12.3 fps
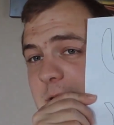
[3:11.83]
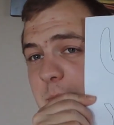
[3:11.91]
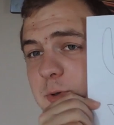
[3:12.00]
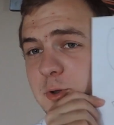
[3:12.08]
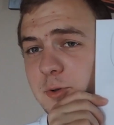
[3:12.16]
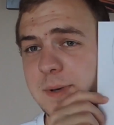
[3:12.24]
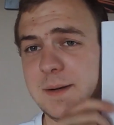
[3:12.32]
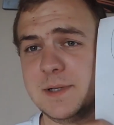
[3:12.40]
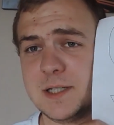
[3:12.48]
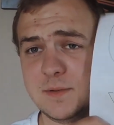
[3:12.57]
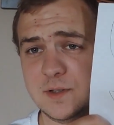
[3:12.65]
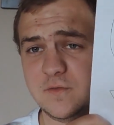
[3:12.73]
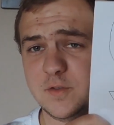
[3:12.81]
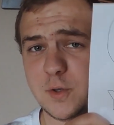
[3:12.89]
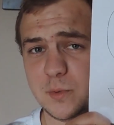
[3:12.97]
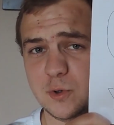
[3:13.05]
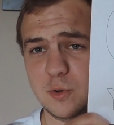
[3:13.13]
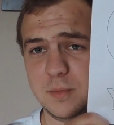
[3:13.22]
Top youtuber, będziemy w
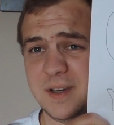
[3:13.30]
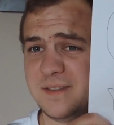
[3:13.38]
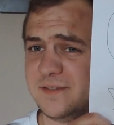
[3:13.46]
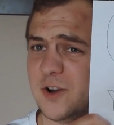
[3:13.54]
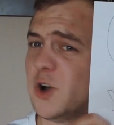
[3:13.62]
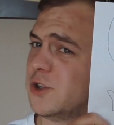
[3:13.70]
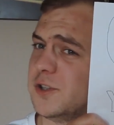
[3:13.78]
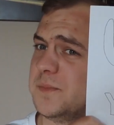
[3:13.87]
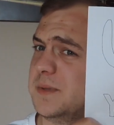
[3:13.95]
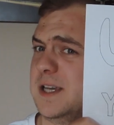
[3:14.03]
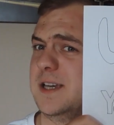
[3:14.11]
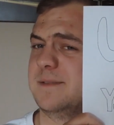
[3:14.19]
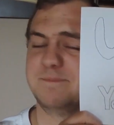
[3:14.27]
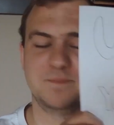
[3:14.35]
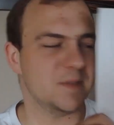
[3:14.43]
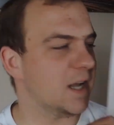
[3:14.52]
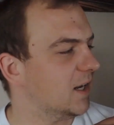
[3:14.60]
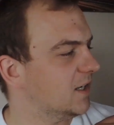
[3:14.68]
top youtubie? Wątpię.
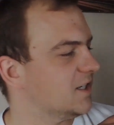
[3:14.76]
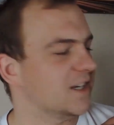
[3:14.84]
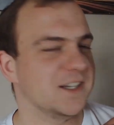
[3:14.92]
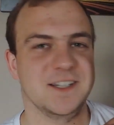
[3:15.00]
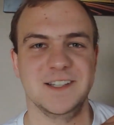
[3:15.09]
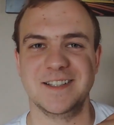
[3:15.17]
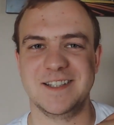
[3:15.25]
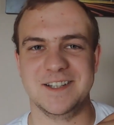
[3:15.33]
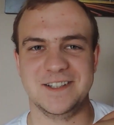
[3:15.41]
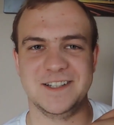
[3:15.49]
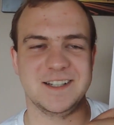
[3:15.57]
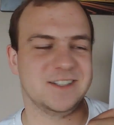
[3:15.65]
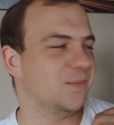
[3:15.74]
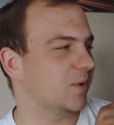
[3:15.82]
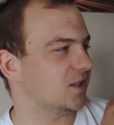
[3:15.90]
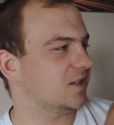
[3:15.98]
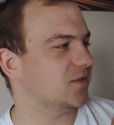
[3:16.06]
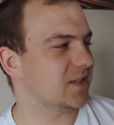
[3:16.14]
No ale dzięki, dzięki jak
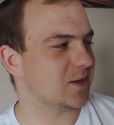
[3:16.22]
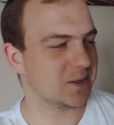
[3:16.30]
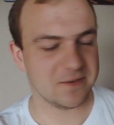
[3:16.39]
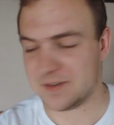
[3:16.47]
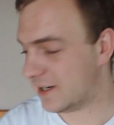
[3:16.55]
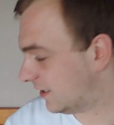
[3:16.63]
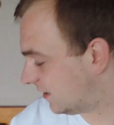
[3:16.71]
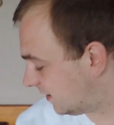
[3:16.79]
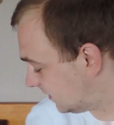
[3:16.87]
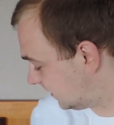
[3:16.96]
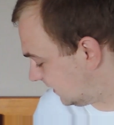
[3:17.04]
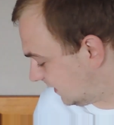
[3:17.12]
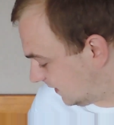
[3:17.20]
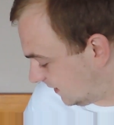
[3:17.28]
najbardziej, całkiem fajne.